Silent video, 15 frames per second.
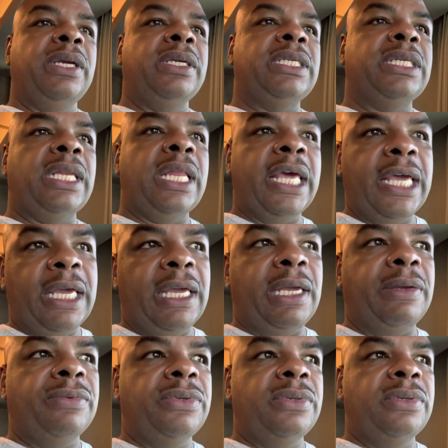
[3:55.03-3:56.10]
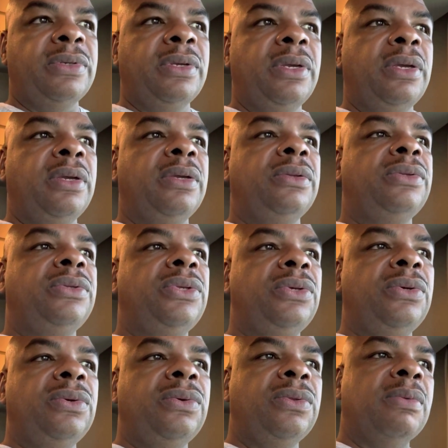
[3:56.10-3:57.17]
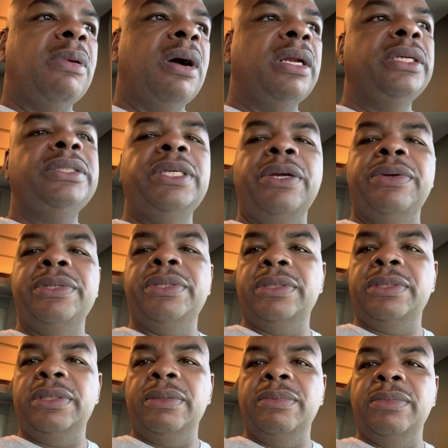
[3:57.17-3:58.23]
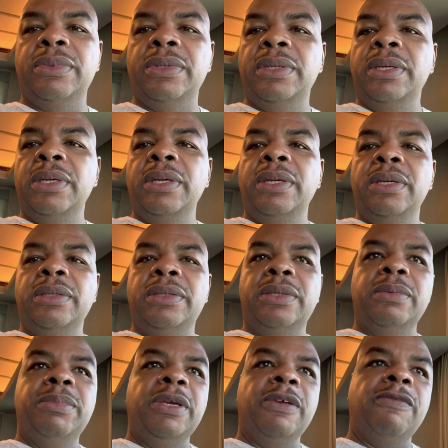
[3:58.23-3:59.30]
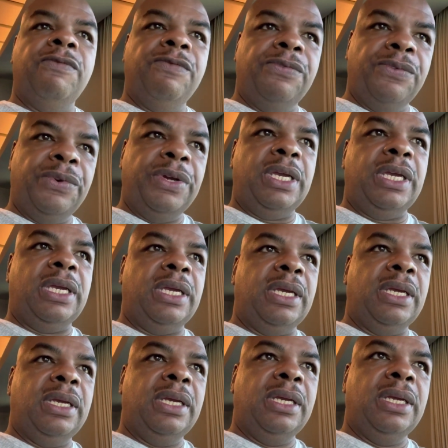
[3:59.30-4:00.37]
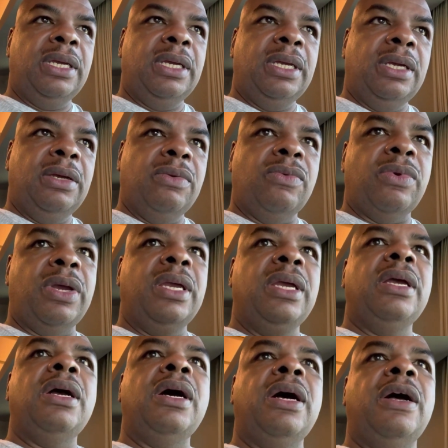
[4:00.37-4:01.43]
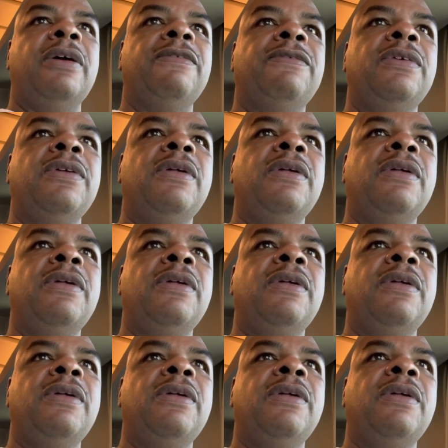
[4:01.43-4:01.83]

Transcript: die versklavt waren durch das Geldwährungssystem, jetzt endlich frei zu sein von dieser